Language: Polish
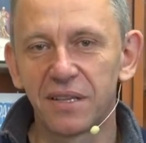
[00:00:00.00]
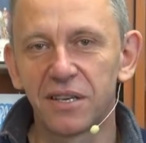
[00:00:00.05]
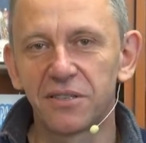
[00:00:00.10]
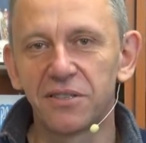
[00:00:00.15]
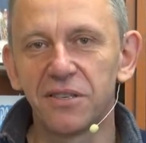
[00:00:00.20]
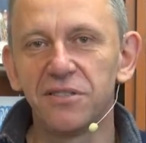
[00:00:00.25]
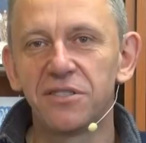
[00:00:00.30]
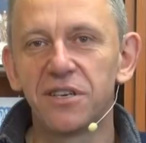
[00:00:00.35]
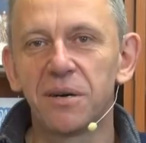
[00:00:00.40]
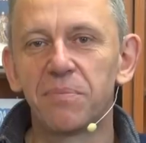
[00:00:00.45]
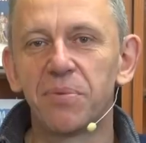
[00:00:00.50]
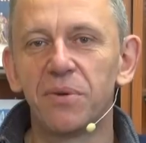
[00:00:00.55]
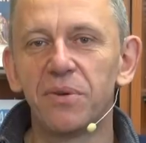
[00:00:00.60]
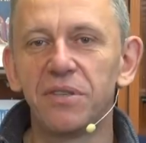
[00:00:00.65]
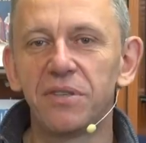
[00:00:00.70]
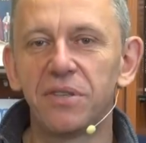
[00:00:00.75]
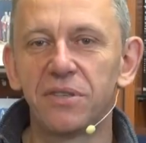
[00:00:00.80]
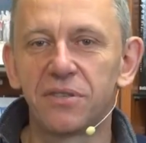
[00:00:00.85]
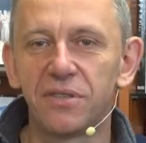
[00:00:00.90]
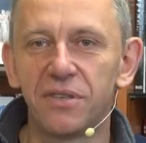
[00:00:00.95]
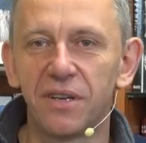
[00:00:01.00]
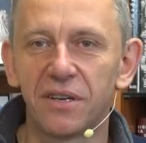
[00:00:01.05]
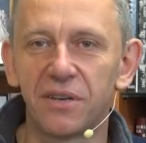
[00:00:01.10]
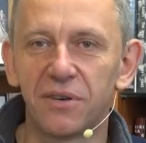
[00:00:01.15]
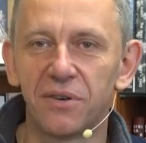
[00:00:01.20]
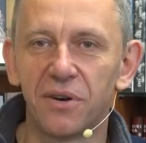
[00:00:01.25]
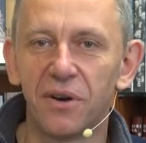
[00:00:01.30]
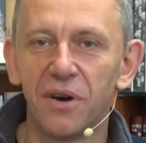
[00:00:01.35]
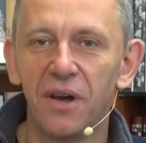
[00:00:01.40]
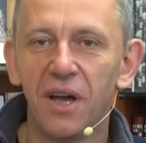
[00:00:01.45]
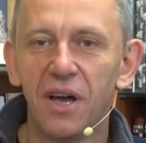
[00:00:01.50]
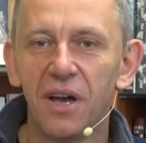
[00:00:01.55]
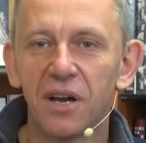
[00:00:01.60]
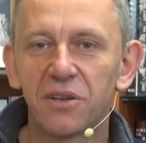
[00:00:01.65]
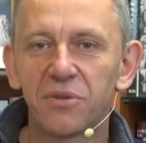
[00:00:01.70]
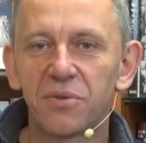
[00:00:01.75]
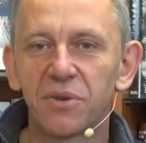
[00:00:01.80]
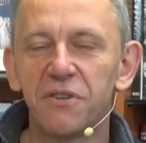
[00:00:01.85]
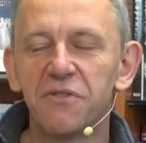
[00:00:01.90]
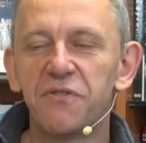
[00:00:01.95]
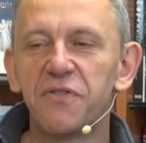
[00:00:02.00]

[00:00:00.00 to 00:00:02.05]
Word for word: narzędzia politycznego, które